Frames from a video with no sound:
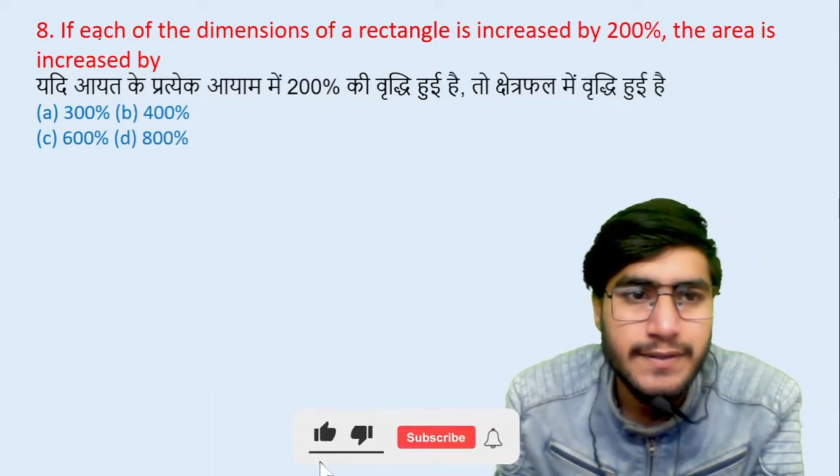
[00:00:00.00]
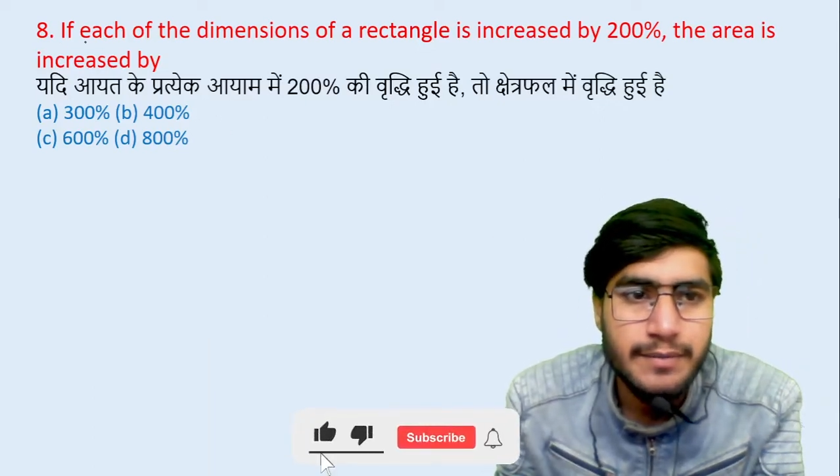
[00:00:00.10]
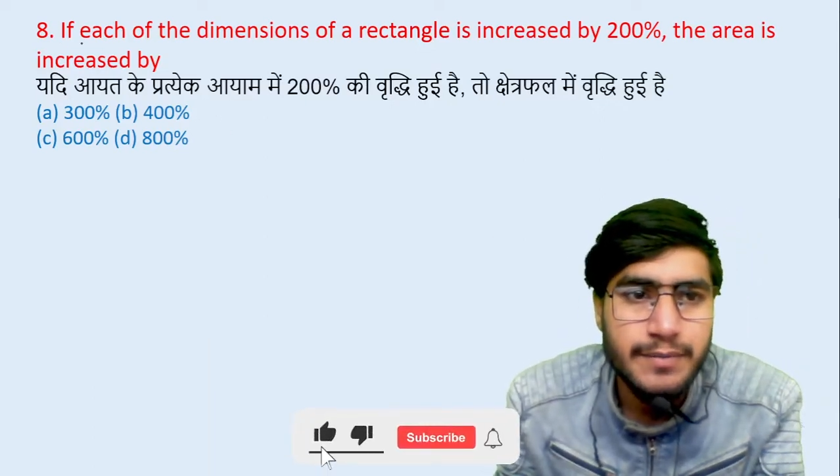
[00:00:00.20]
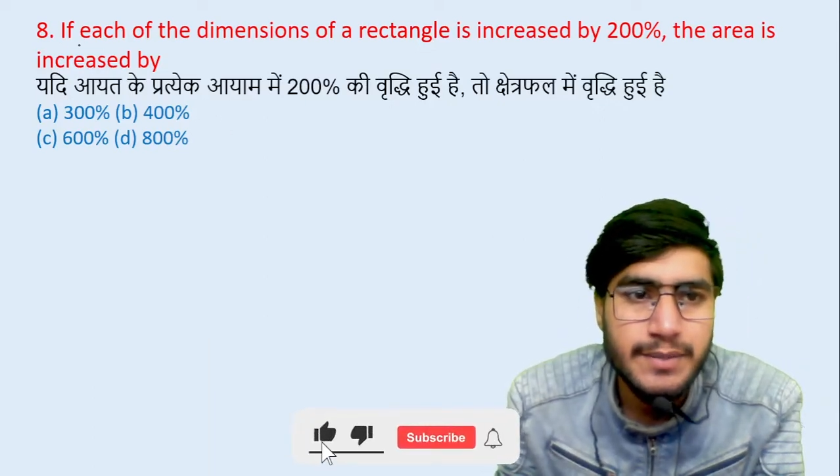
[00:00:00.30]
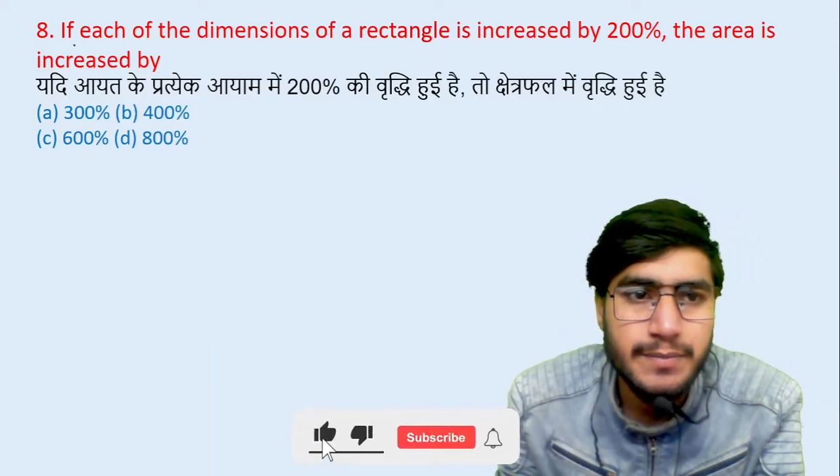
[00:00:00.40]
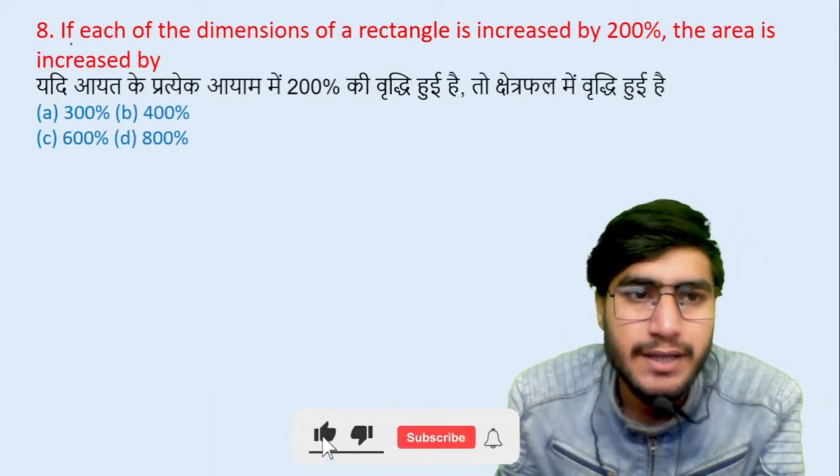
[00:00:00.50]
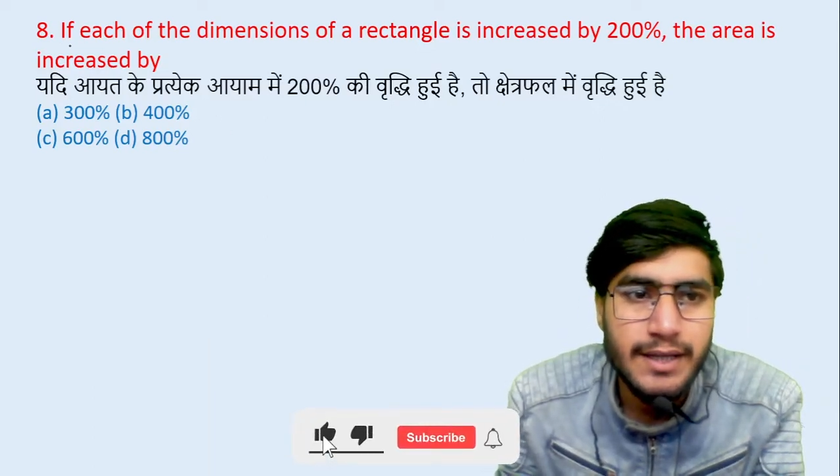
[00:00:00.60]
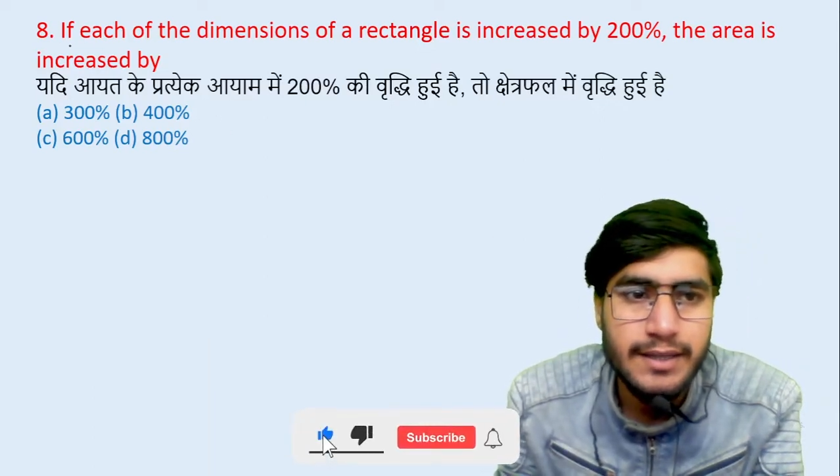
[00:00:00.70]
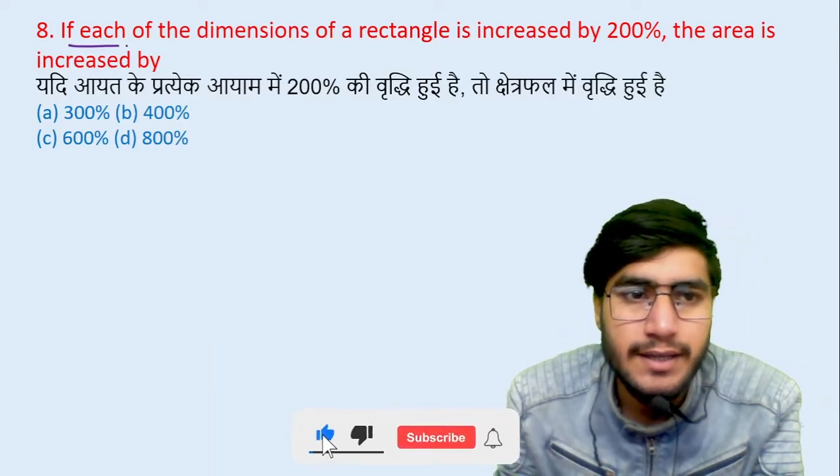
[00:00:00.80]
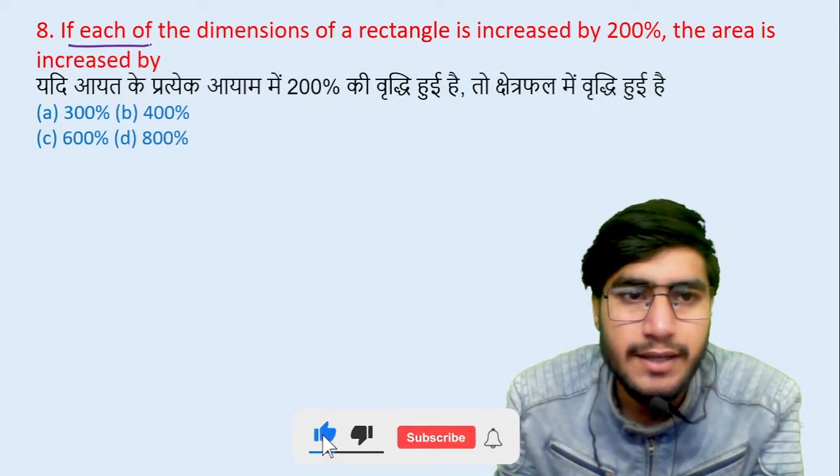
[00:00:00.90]
सामने इसमें कह
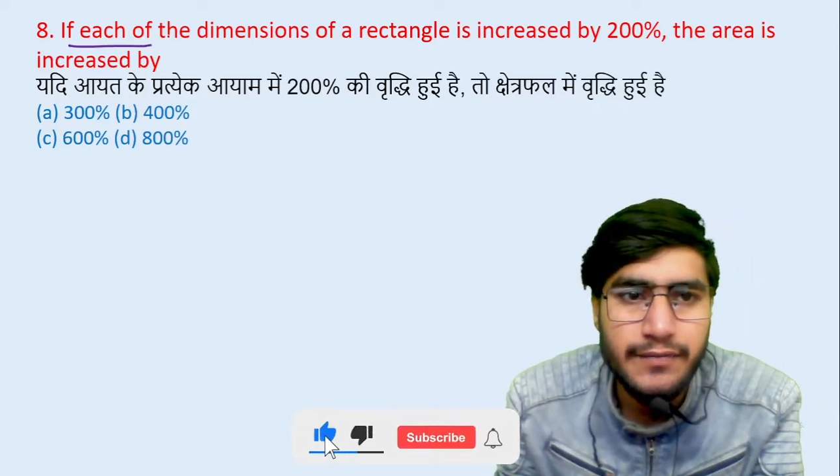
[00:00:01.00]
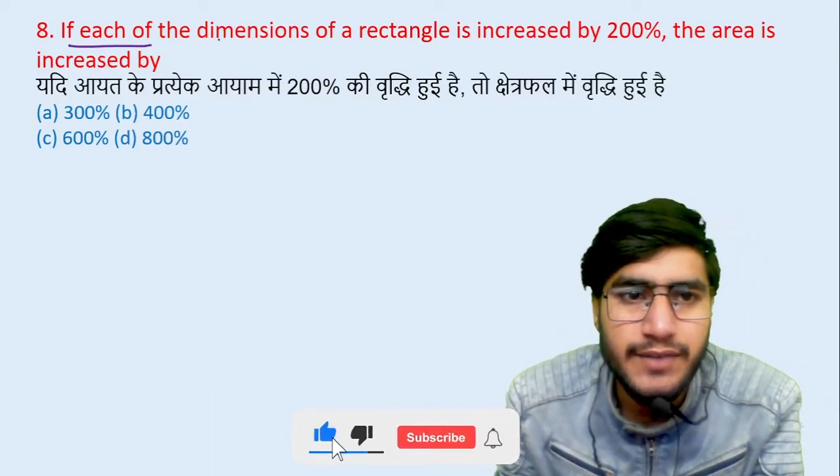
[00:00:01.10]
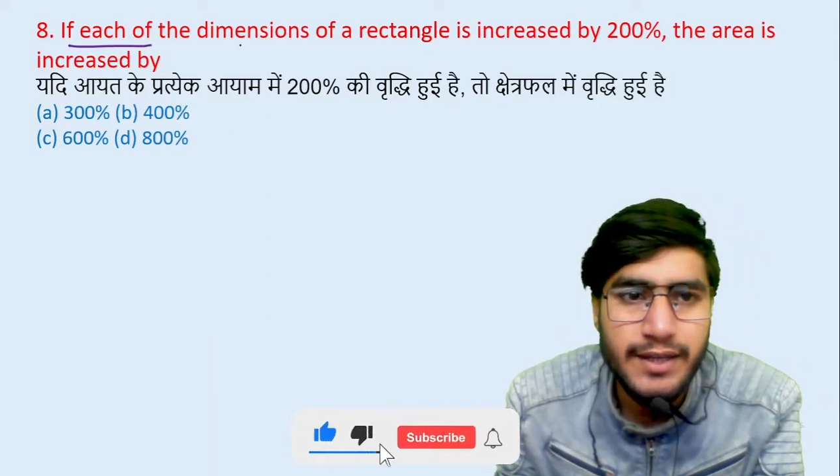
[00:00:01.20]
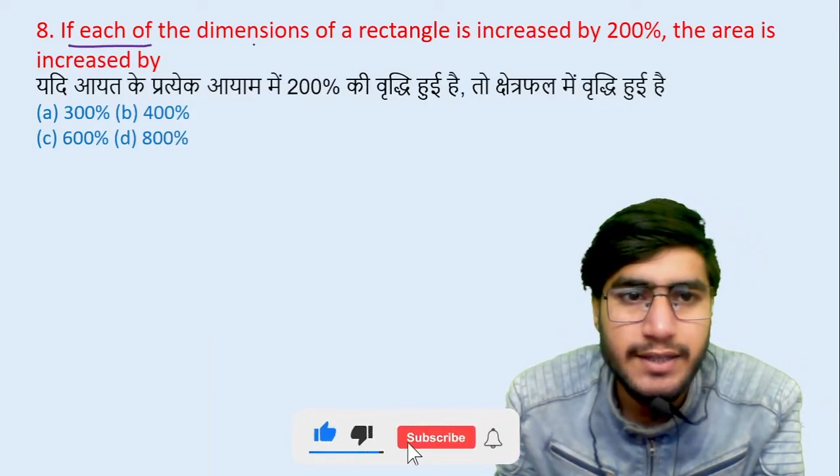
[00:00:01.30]
दिया इफ द